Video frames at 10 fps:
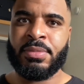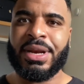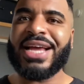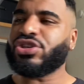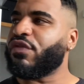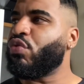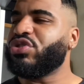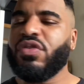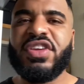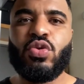Là, j'envoie
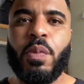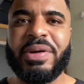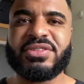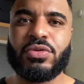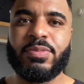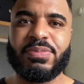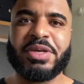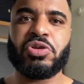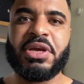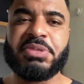deux vidéos par, semaine.
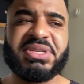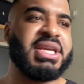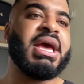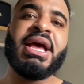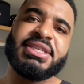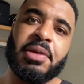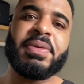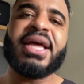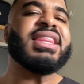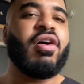Il me dit, c'est
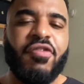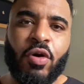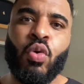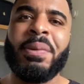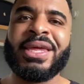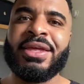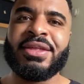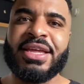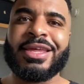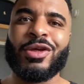bien, t'as enfin compris
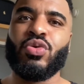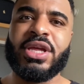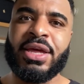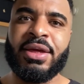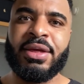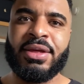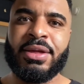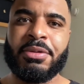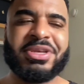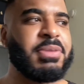d'être régulier.
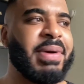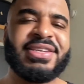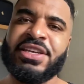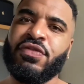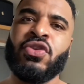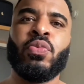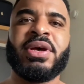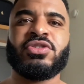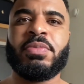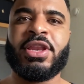Mais c'est pas assez de vidéos
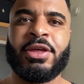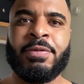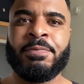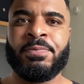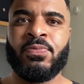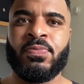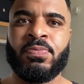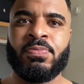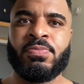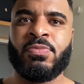par semaine.
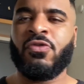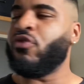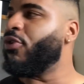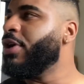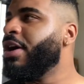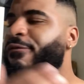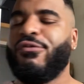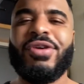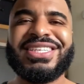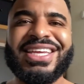Faut,
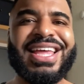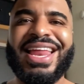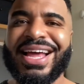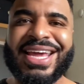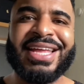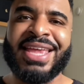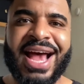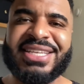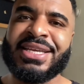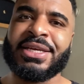faut essayer d'aller à 4,
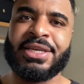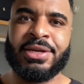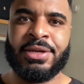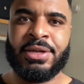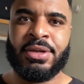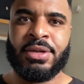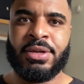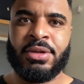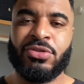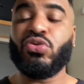à 5.
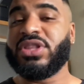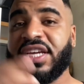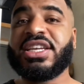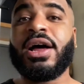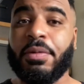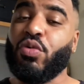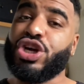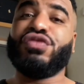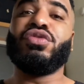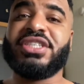Donc déjà, moi,
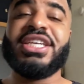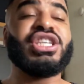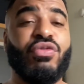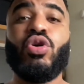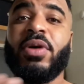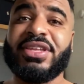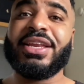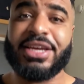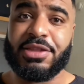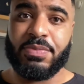je vous le dis, je vais augmenter le
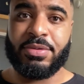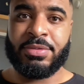rythme.